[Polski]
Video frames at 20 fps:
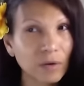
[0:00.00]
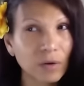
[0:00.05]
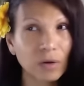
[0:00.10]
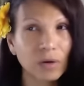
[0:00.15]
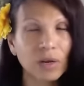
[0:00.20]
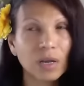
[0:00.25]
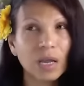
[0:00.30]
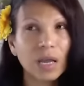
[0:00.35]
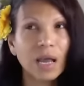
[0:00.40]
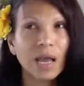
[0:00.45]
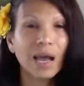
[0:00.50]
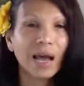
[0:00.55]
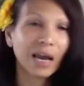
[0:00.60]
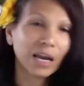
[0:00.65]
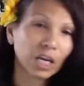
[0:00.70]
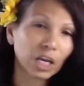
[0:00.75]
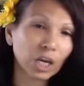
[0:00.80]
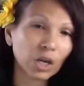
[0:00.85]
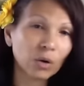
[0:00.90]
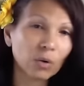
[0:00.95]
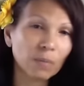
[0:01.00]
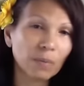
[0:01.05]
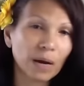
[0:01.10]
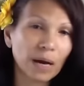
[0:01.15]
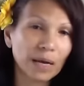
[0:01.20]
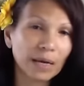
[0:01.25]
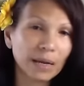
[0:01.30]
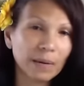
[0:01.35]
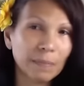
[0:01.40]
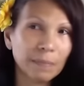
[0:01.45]
Wiedziałam o tym,
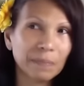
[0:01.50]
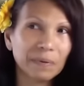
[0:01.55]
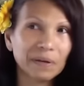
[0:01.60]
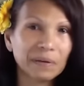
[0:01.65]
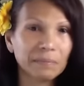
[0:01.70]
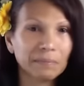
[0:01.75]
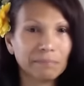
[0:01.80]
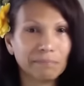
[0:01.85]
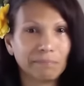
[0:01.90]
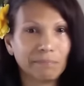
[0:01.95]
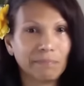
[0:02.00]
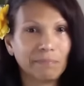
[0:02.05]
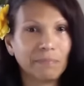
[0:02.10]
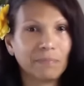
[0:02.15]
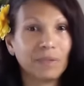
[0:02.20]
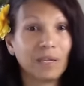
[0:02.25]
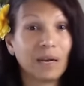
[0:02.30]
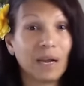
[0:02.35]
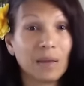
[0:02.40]
ale czy w to wierzyłam?